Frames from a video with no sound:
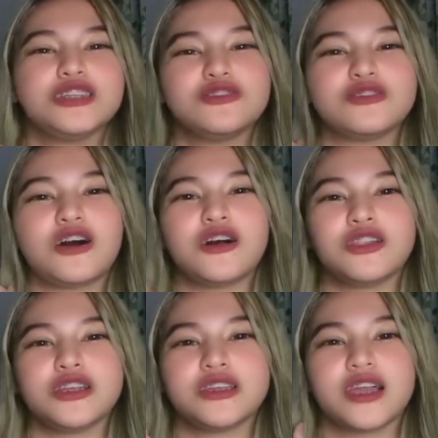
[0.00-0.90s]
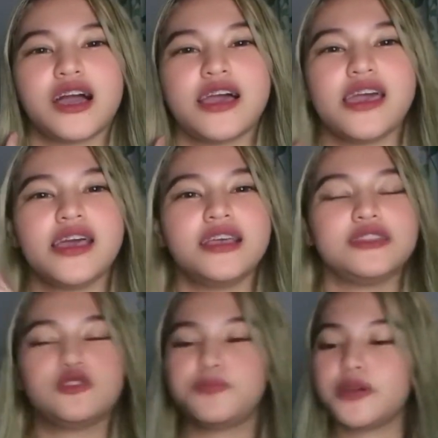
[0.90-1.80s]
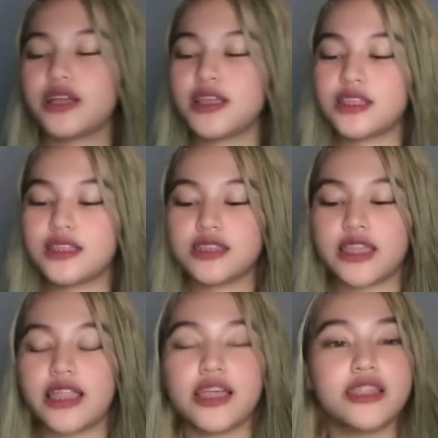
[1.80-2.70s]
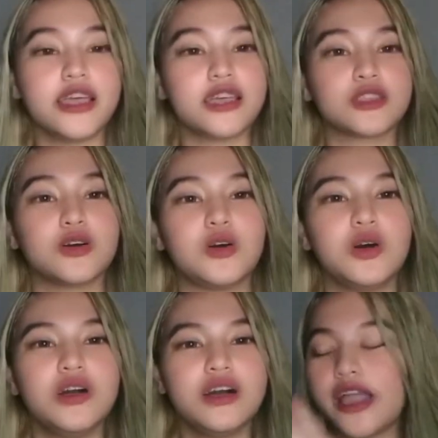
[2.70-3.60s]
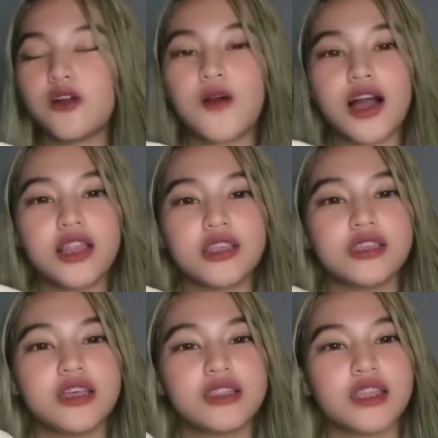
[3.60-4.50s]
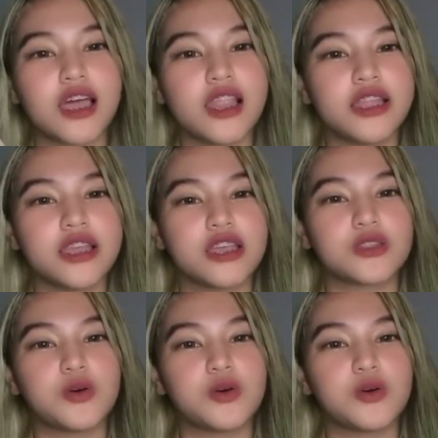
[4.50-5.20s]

yung color niya and super ganda ng tela neto high quality ng tela neto